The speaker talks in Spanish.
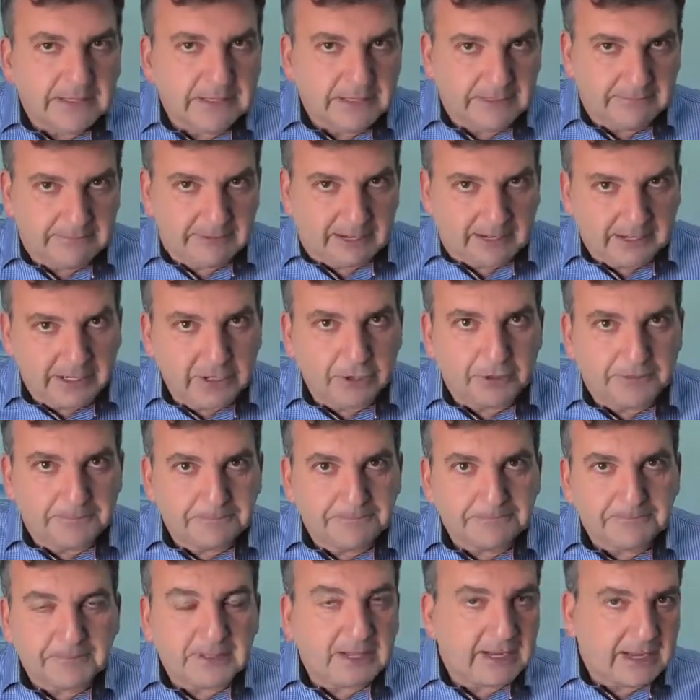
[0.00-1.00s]
y valió.
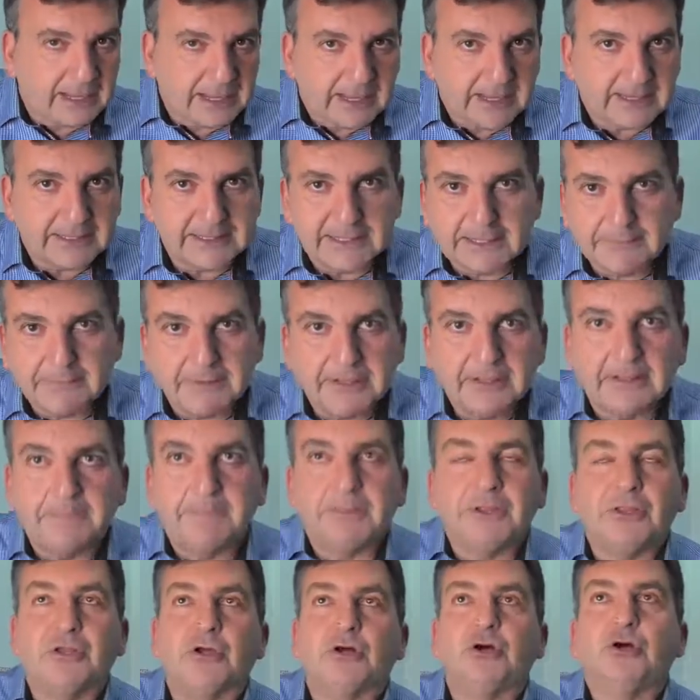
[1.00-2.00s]
Y la gente me
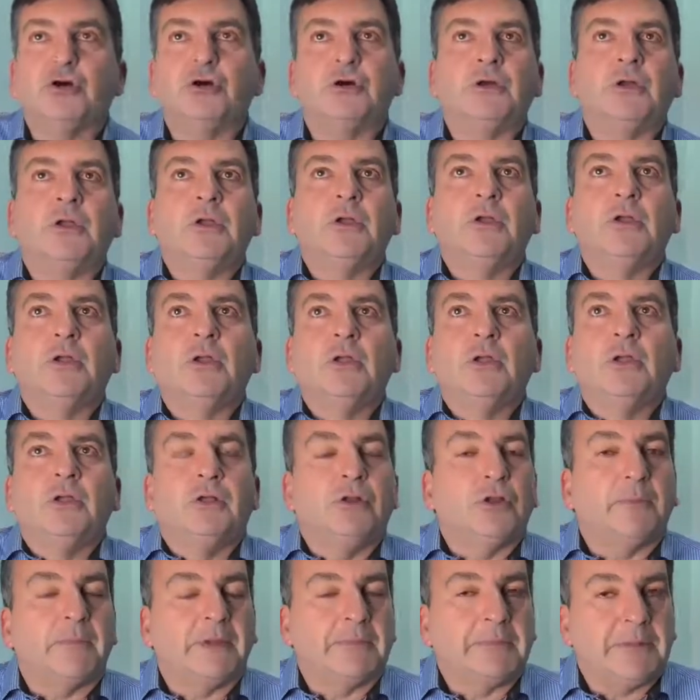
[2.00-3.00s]
pidió,
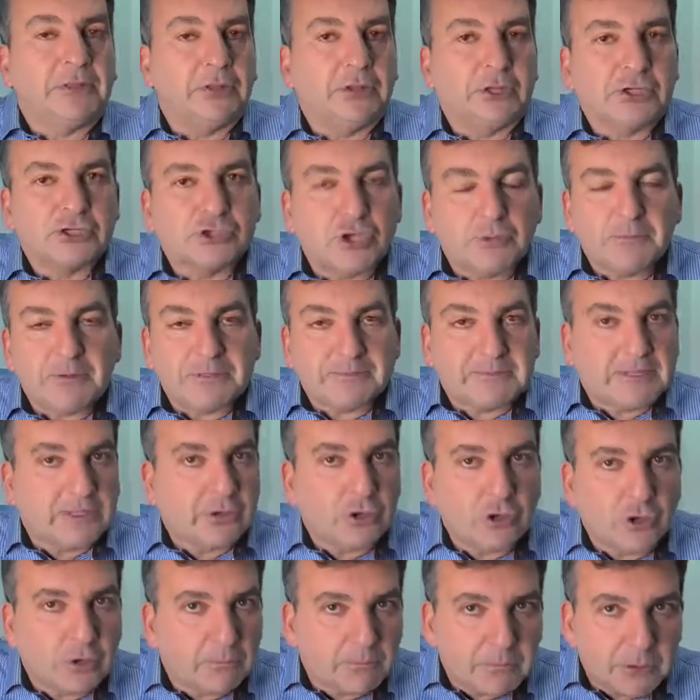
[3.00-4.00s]
no me pidió disculpas, me
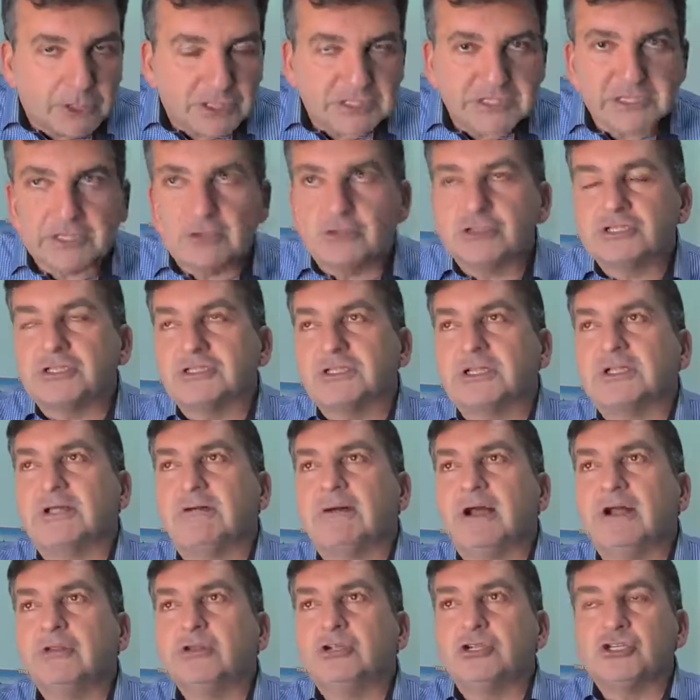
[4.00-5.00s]
dijo, puede seguir usted
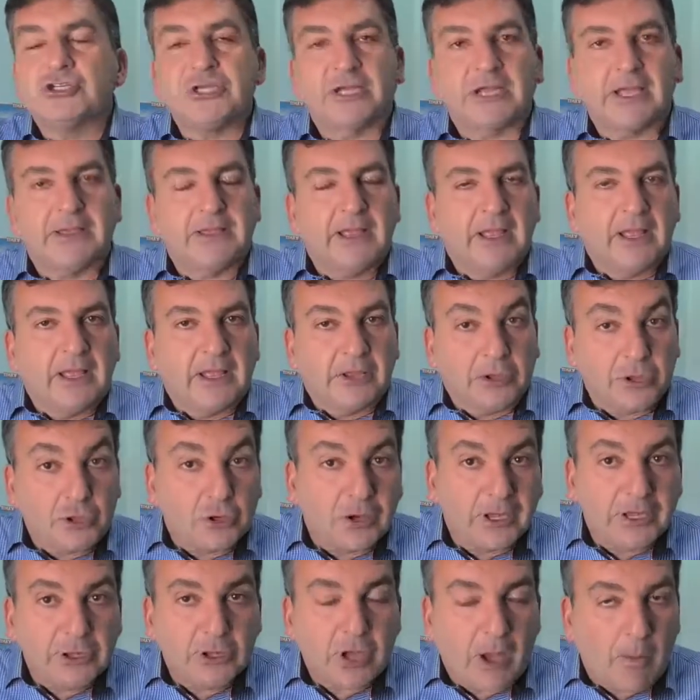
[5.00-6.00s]
trabajando, no sé qué.
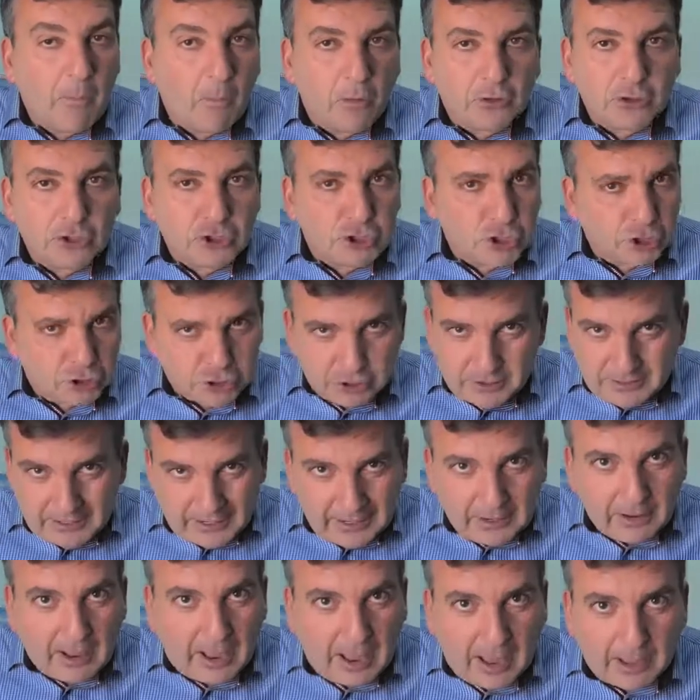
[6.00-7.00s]
Yo he ido a muchos,
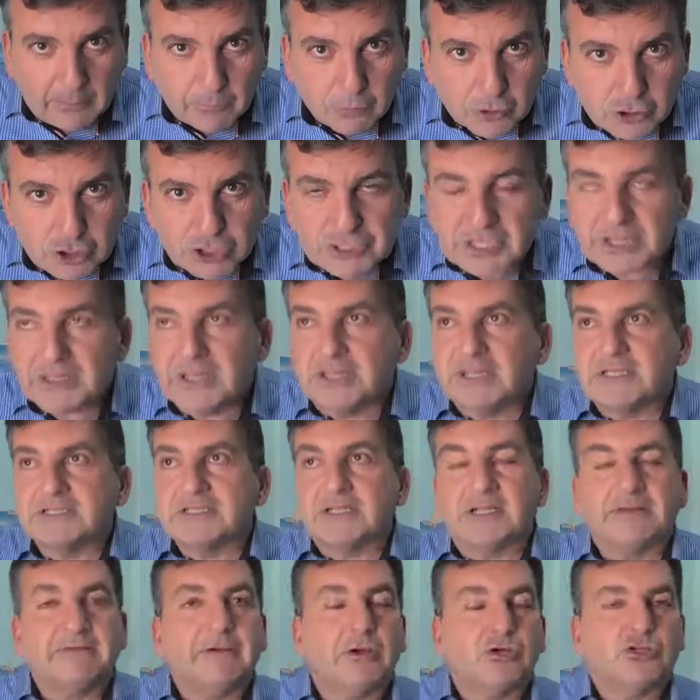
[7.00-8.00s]
a muchos accidentes
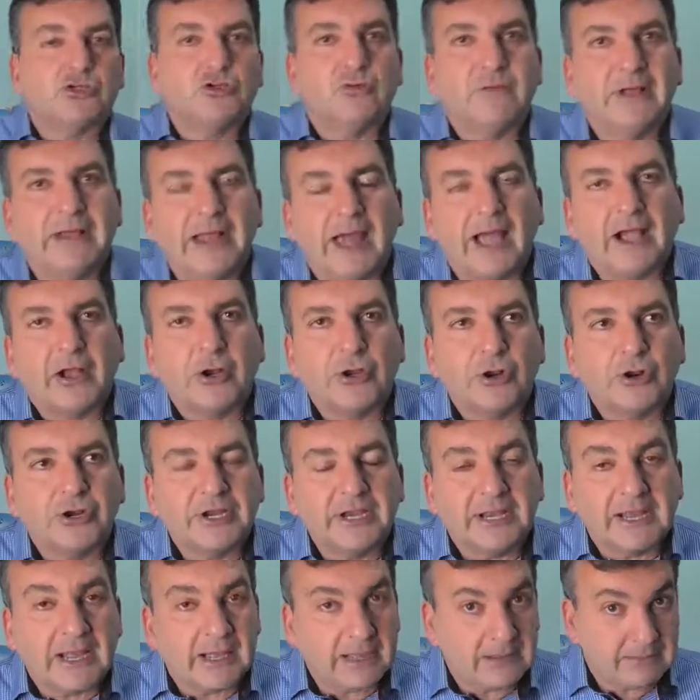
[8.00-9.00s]
de tráfico, estuve en la
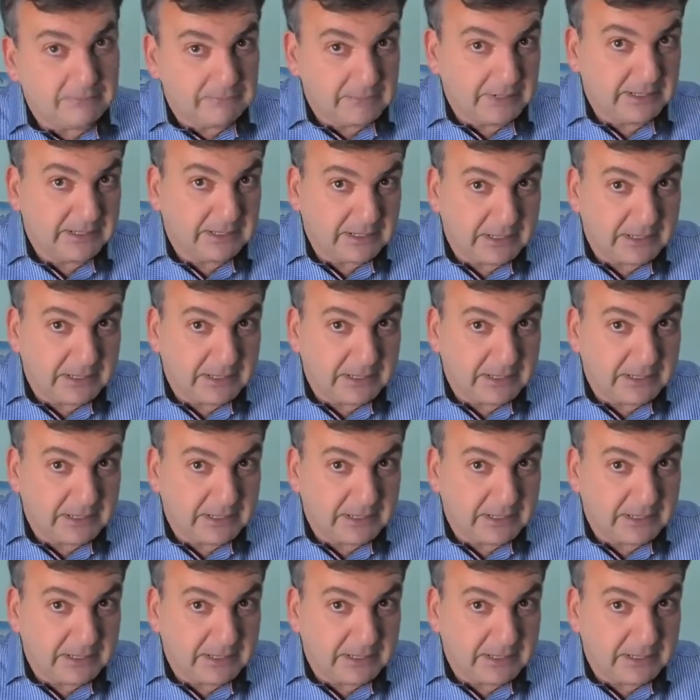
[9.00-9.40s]
crónica,